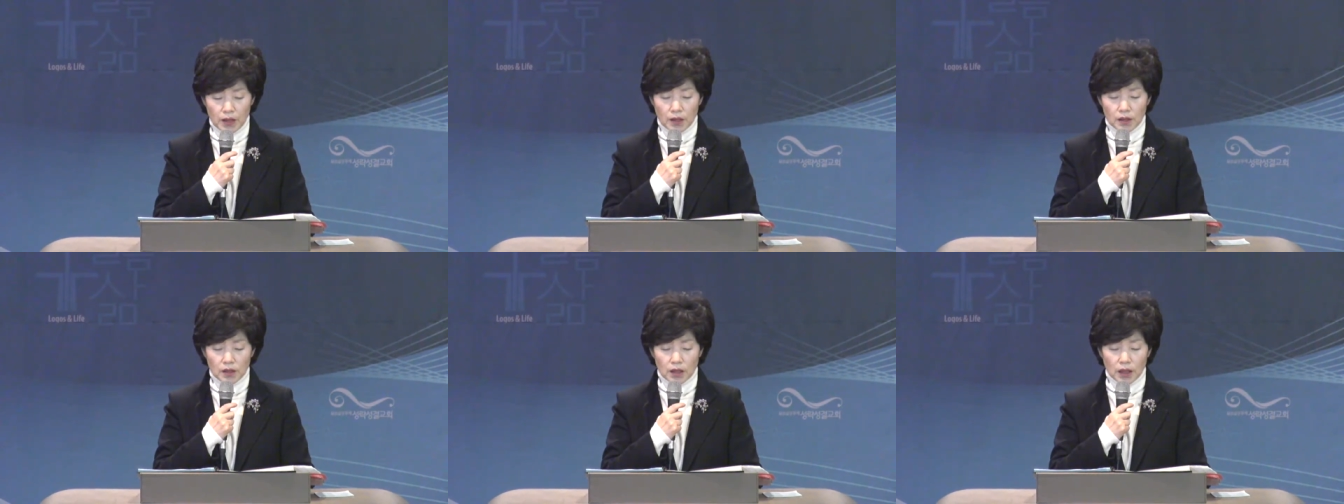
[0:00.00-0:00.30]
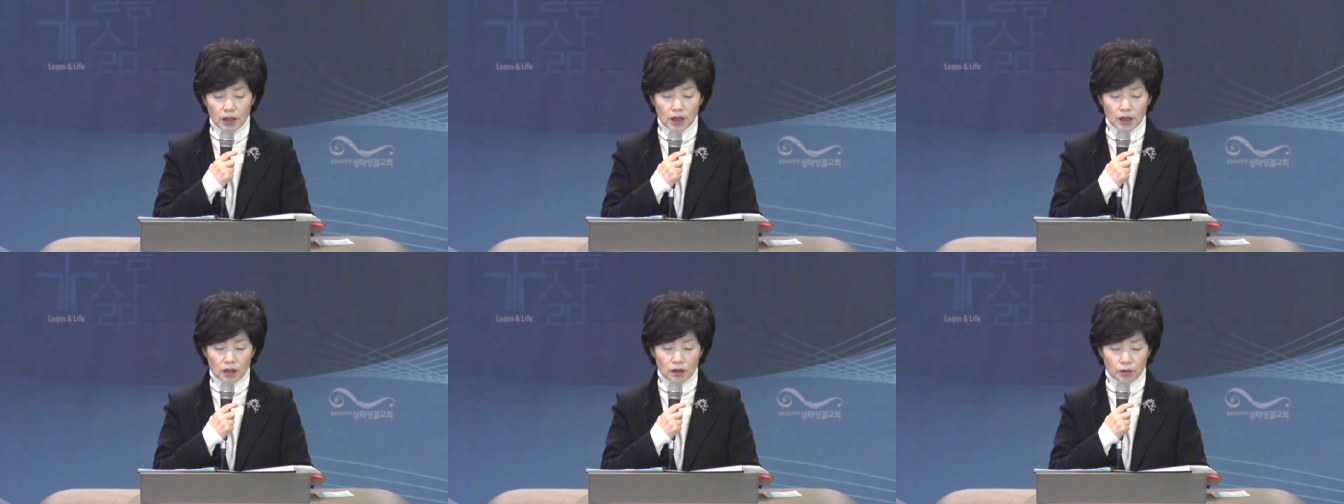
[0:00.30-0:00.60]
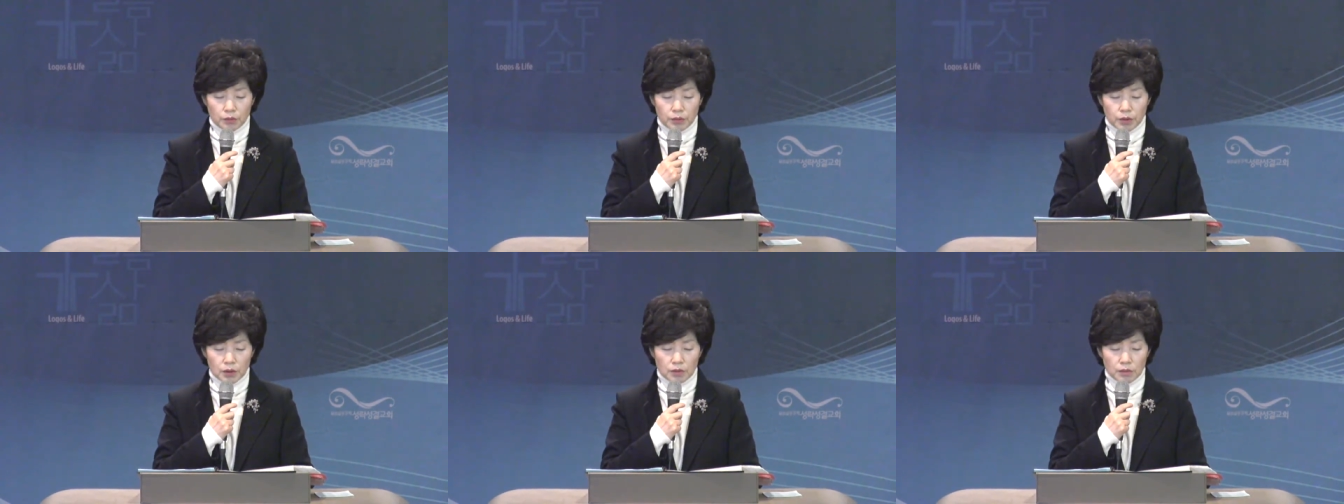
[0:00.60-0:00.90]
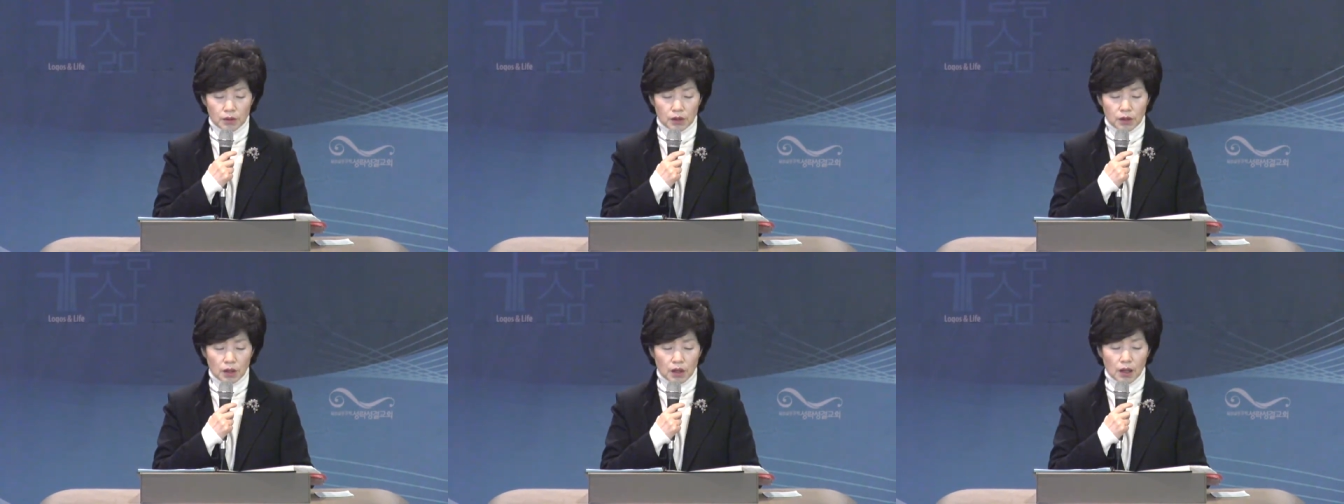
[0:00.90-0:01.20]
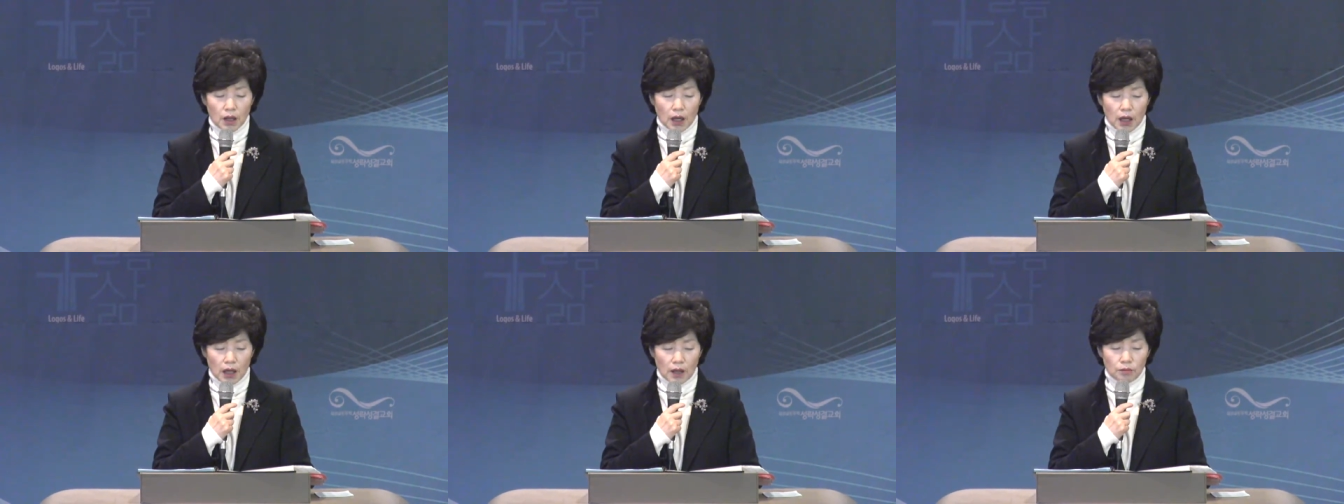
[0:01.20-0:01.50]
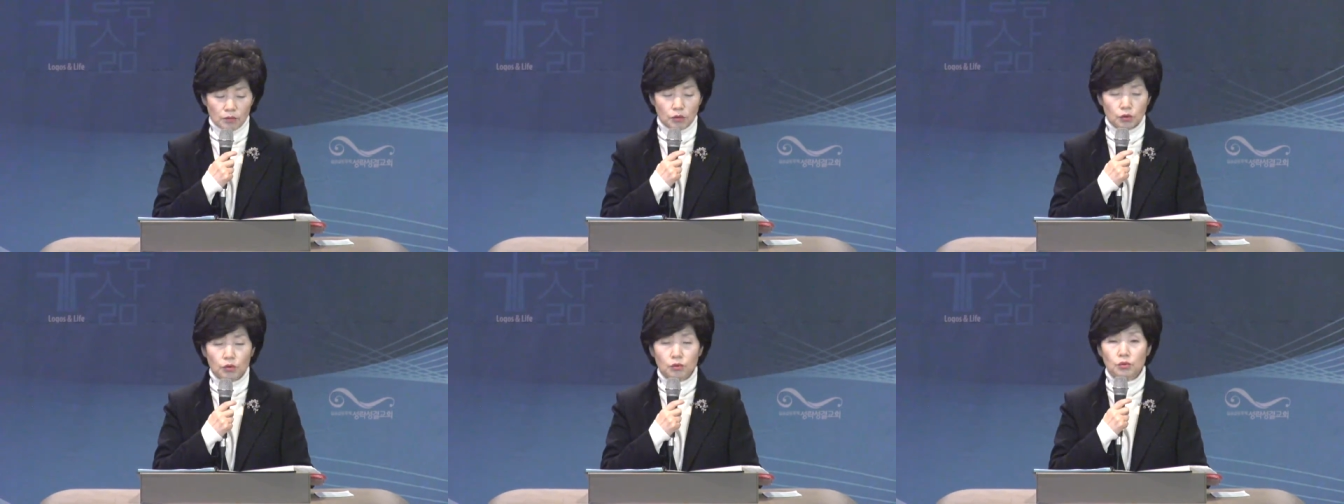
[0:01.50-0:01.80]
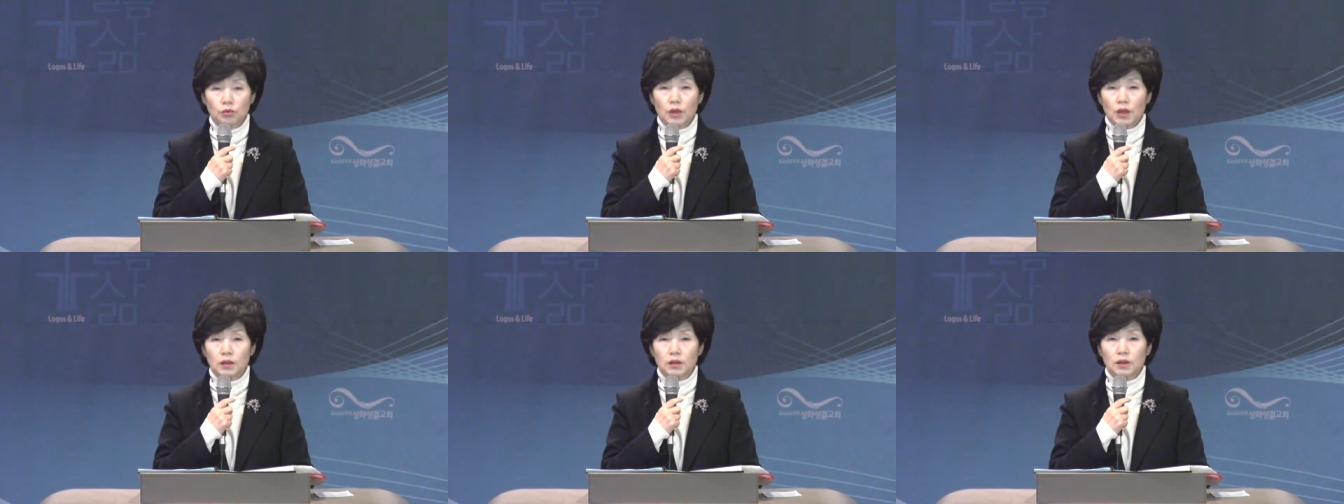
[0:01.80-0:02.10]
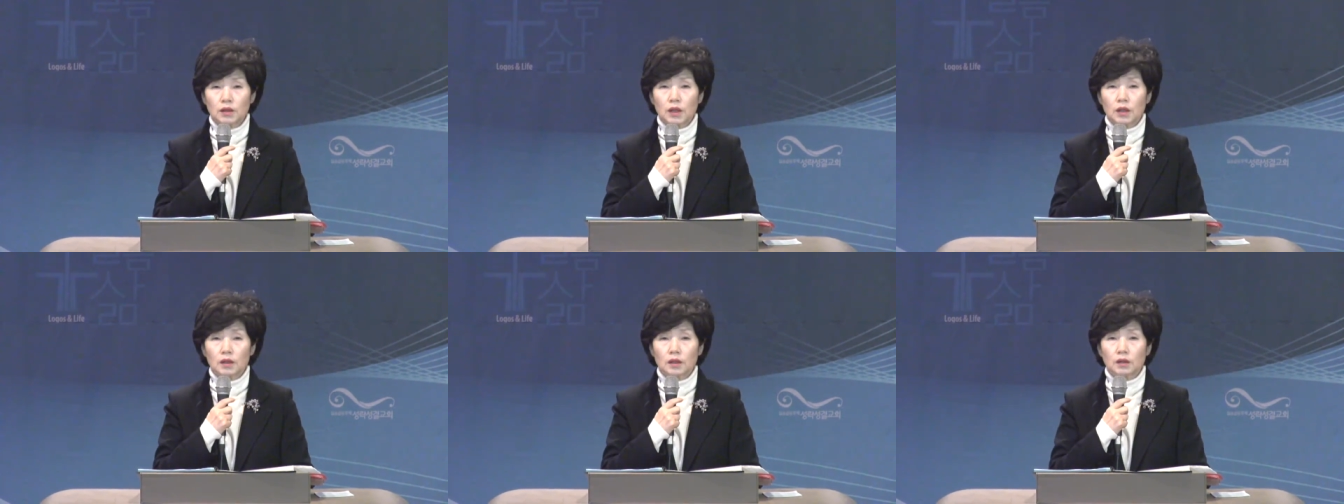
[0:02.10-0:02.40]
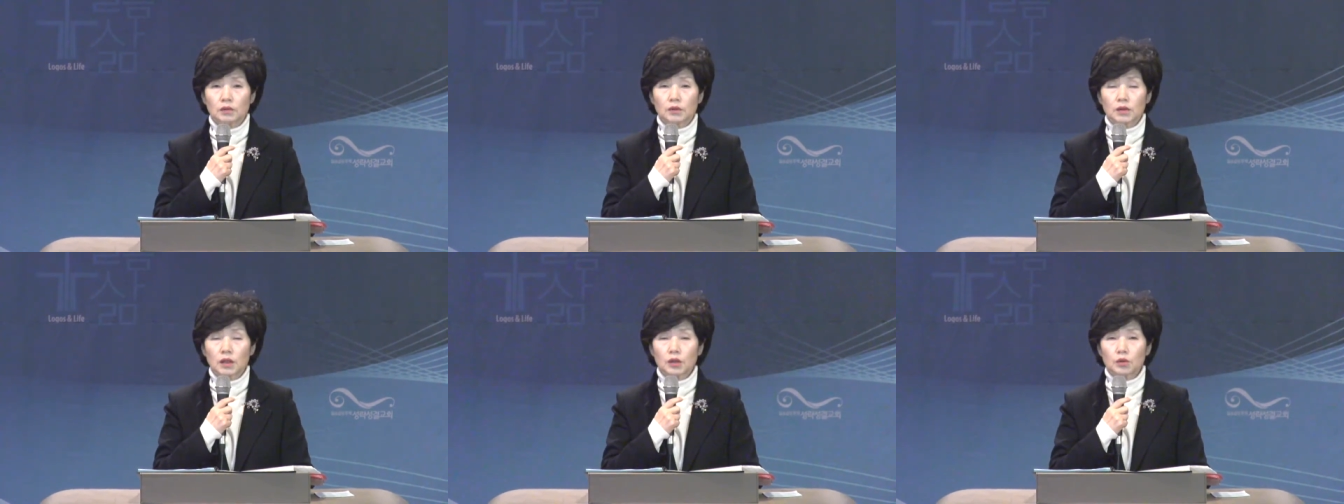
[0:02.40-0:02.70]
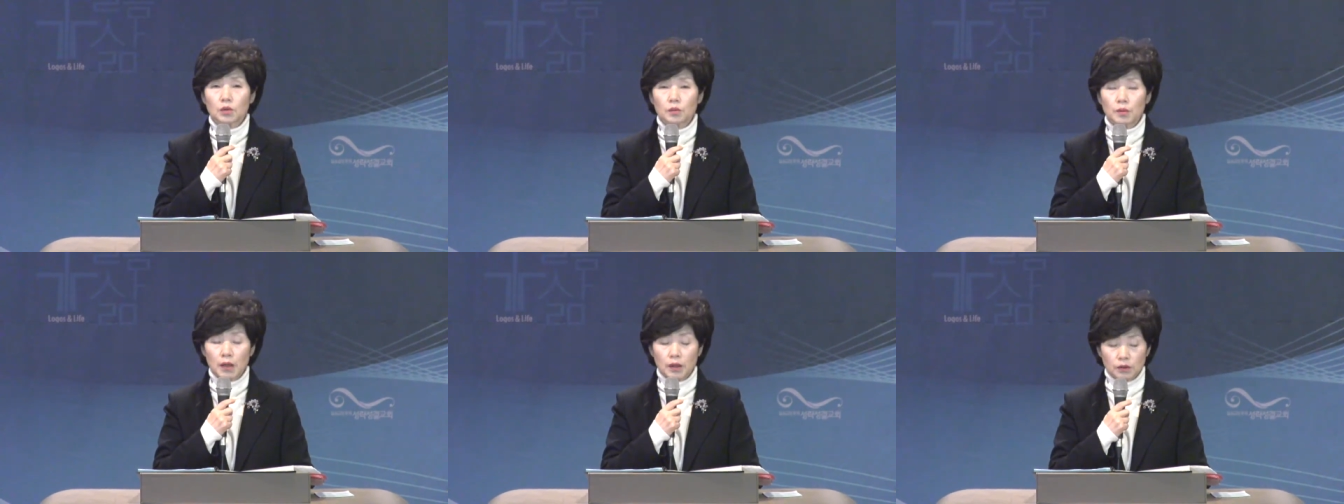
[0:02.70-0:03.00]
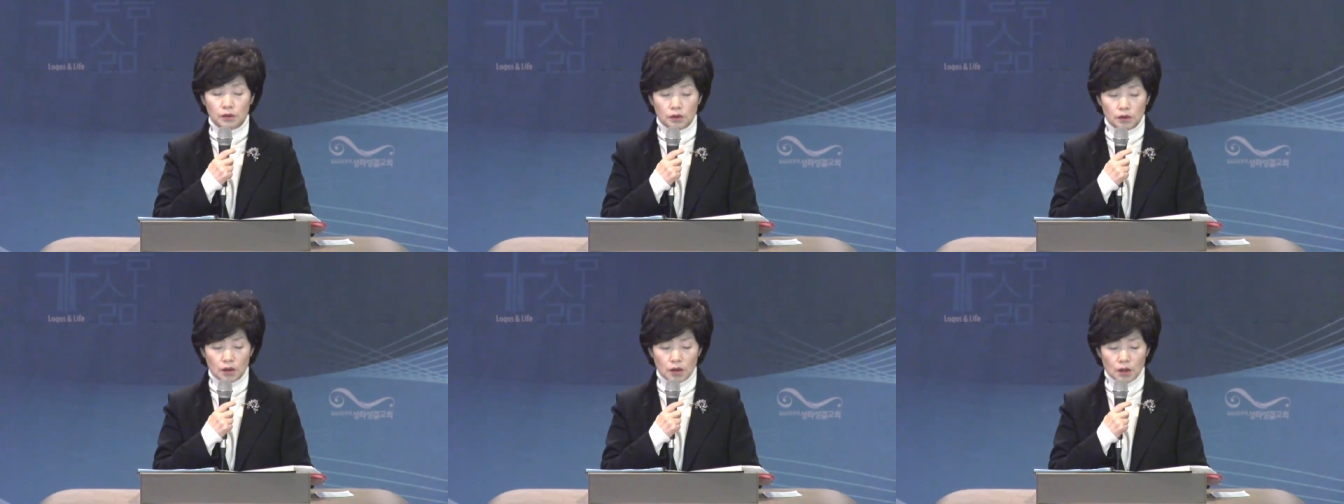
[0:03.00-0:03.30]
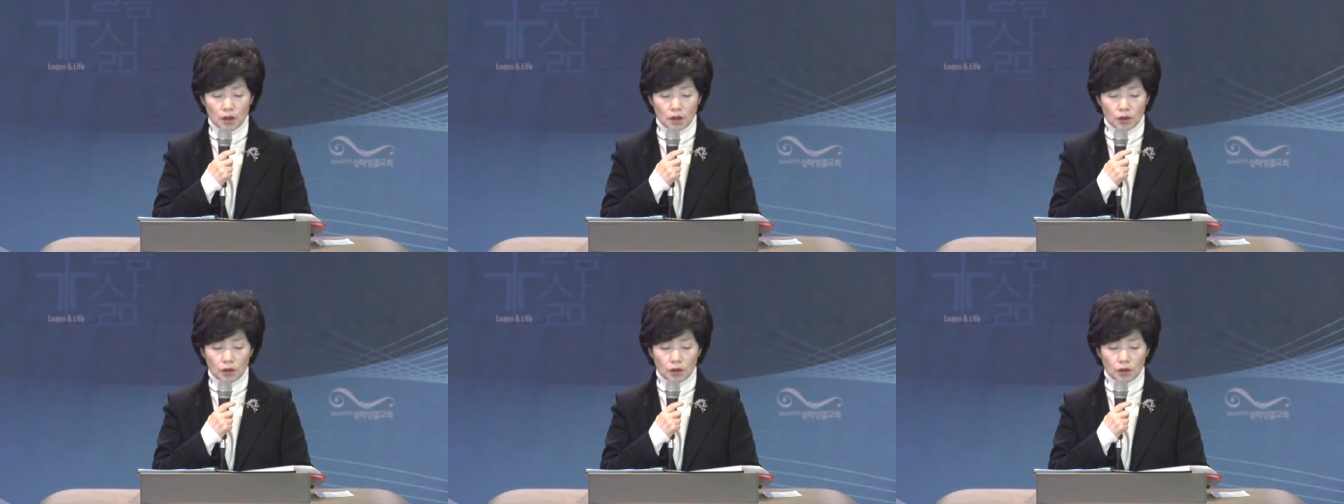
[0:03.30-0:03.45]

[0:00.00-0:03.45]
사랑이 없으면 아무것도 아니다라고 사도 바울은